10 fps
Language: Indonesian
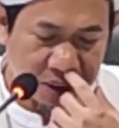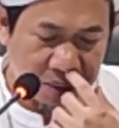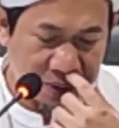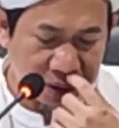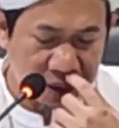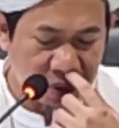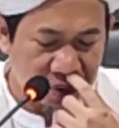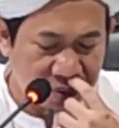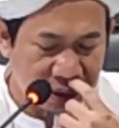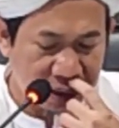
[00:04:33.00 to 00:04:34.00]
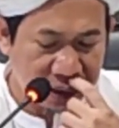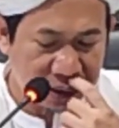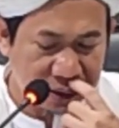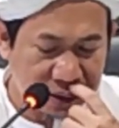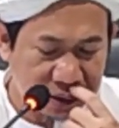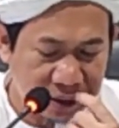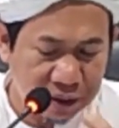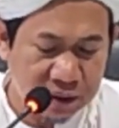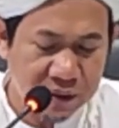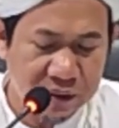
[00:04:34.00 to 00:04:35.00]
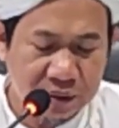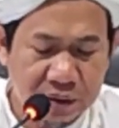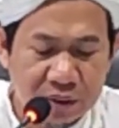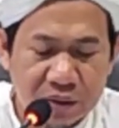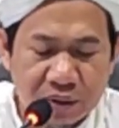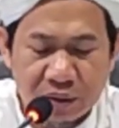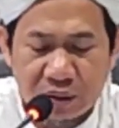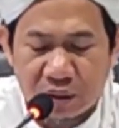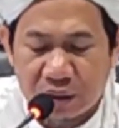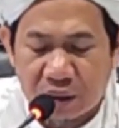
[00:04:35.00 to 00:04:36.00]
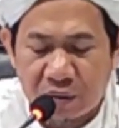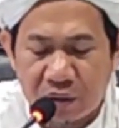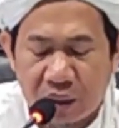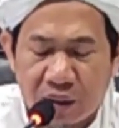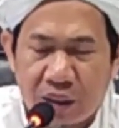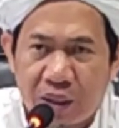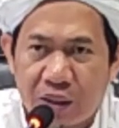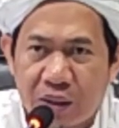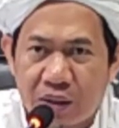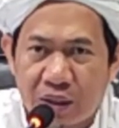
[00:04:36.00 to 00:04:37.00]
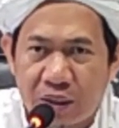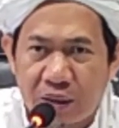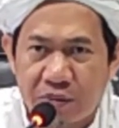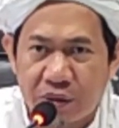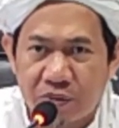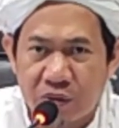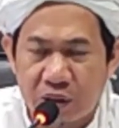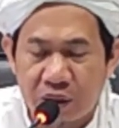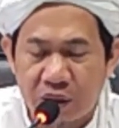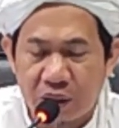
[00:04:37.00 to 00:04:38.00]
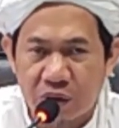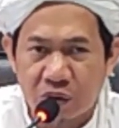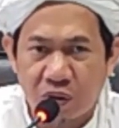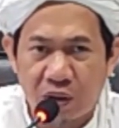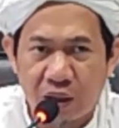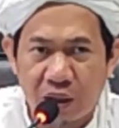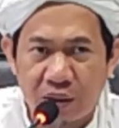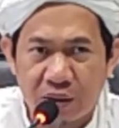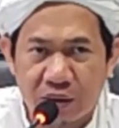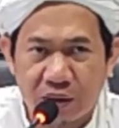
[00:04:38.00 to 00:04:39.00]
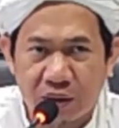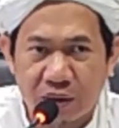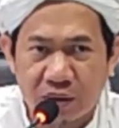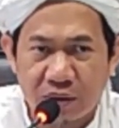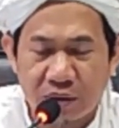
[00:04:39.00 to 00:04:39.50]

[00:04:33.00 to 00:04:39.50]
Namanya Umar ya. Nama lainnya ada ada yang menyebutnya dengan Toha ya.